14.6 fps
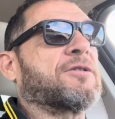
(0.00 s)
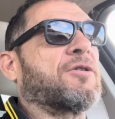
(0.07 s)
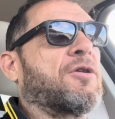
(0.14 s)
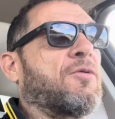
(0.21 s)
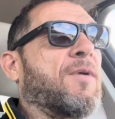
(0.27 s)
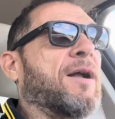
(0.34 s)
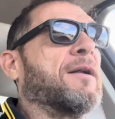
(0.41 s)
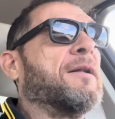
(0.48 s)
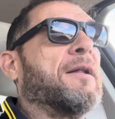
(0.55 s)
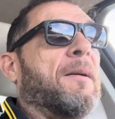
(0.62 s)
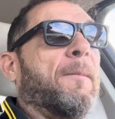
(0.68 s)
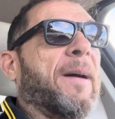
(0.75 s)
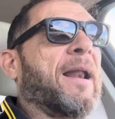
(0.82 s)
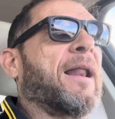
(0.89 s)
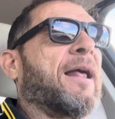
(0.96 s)
Con lo cual,
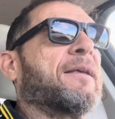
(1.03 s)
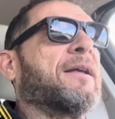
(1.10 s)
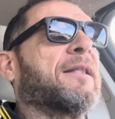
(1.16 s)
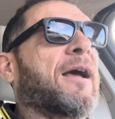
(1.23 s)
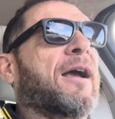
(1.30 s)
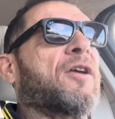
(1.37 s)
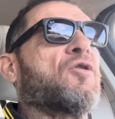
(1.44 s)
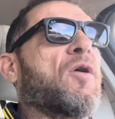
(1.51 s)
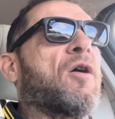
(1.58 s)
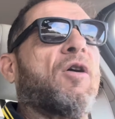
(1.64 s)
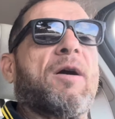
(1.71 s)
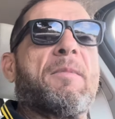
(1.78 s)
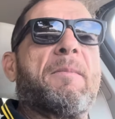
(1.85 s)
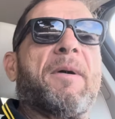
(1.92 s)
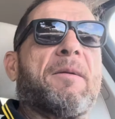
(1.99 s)
para la dieta aquellos algo
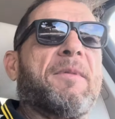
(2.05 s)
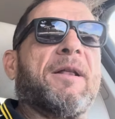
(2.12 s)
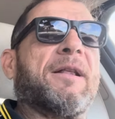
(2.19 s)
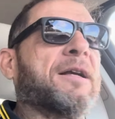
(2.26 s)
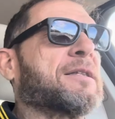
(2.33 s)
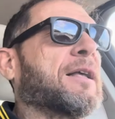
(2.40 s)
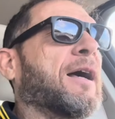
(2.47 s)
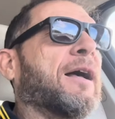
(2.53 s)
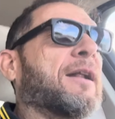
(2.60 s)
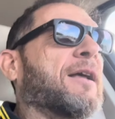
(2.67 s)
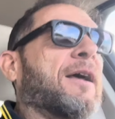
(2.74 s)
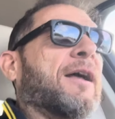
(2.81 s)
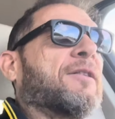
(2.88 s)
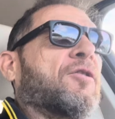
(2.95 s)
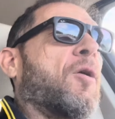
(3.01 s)
que me permite estar
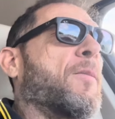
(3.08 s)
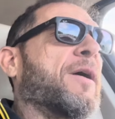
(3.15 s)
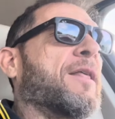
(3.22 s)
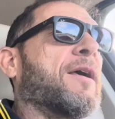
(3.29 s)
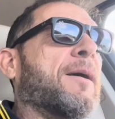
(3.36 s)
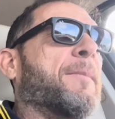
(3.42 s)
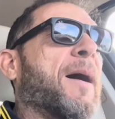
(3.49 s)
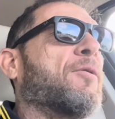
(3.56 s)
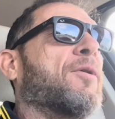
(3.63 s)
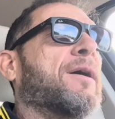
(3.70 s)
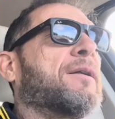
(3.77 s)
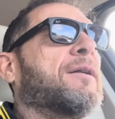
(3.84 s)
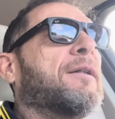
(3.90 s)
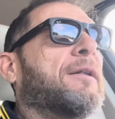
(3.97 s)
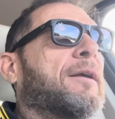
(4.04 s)
a tope de power,